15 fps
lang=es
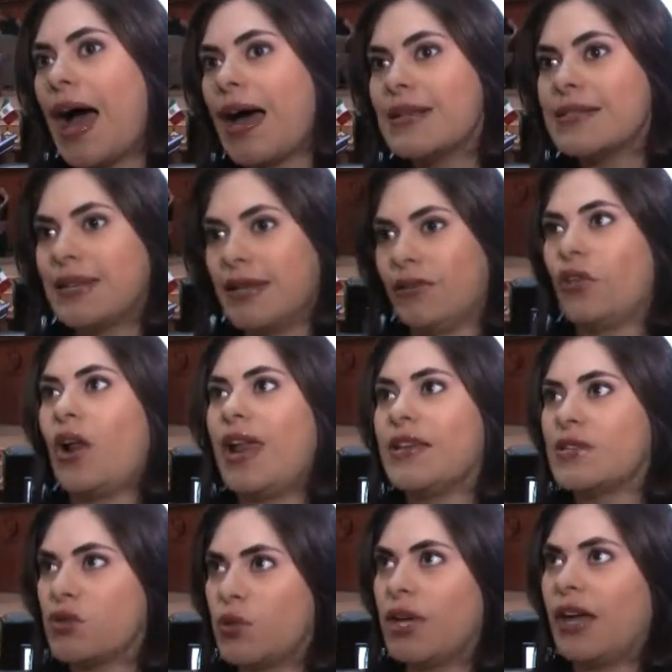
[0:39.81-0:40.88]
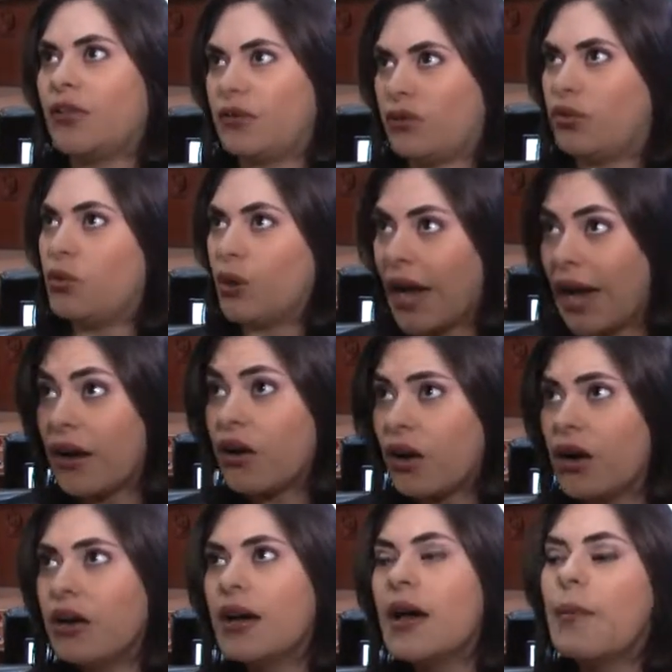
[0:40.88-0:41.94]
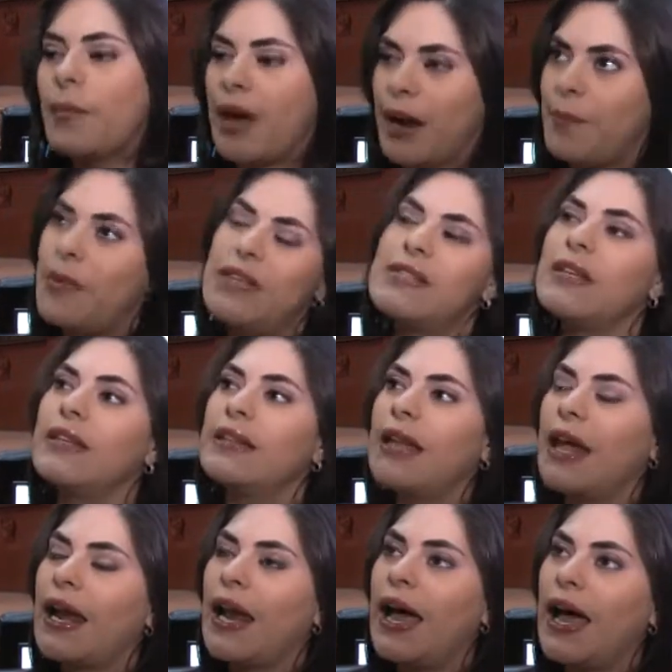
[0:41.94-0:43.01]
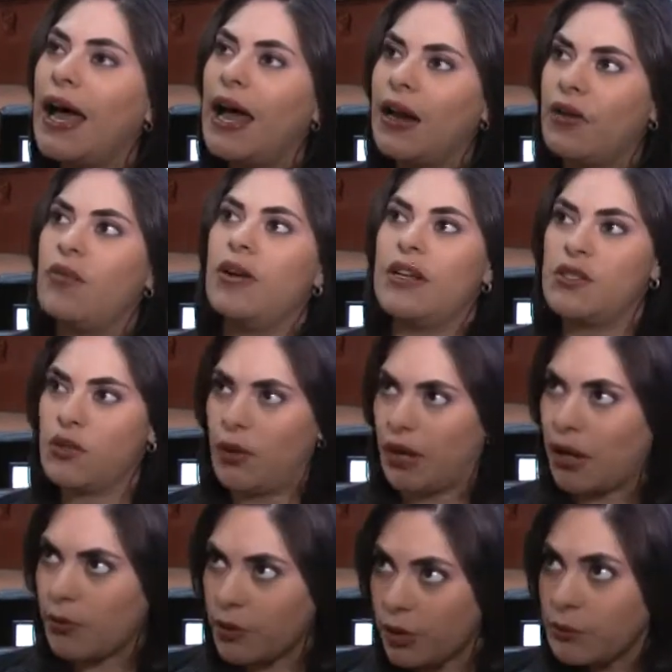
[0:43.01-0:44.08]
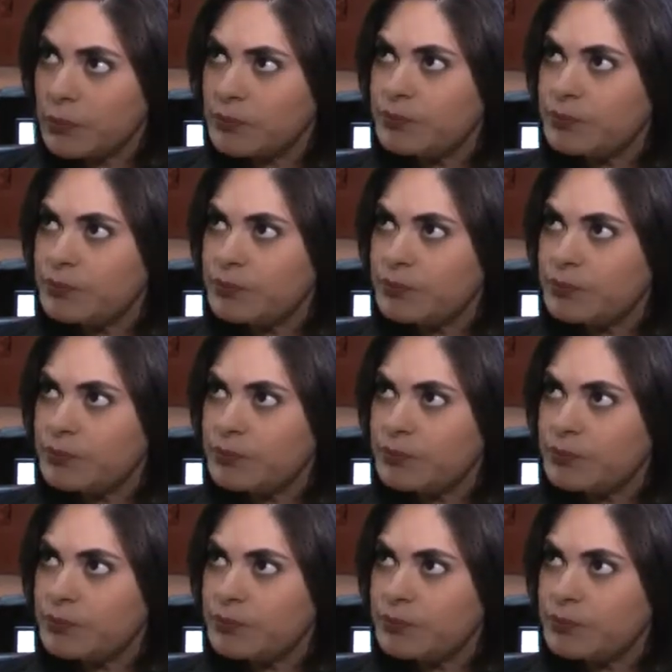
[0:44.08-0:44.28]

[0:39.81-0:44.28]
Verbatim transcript: haciendo la suya Durango para presentarla al Congreso de la Unión.